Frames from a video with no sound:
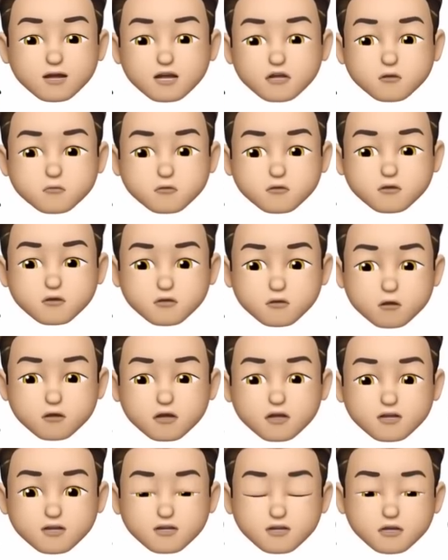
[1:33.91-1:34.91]
インコースの
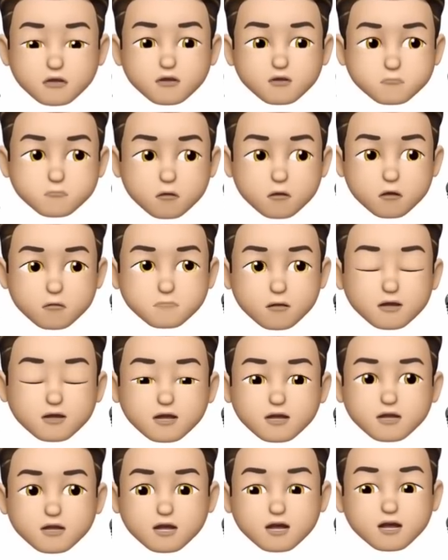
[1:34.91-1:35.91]
平田選手も、まあ、
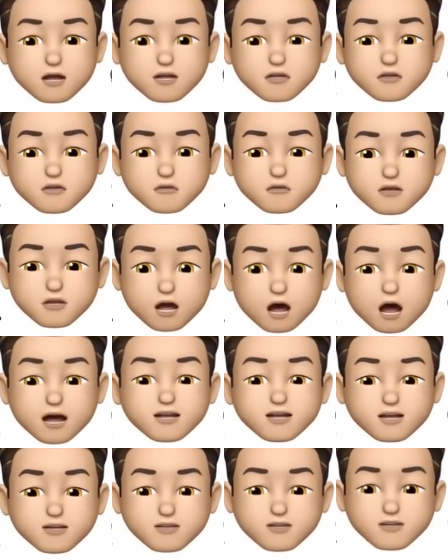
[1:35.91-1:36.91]
イン逃げ率は高
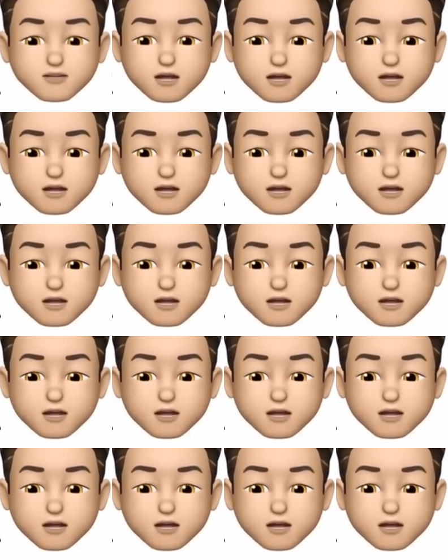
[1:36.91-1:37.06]
いです。